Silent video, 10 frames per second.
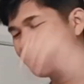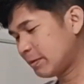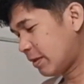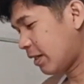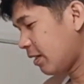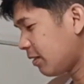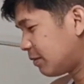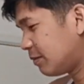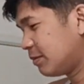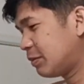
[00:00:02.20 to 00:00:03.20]
no?
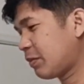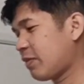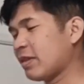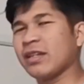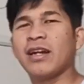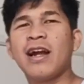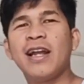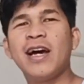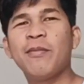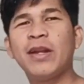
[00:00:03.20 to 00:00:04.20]
Ah,
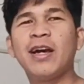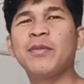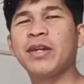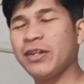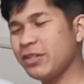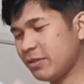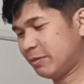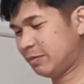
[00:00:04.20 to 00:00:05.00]
gagala pala kami ngayon.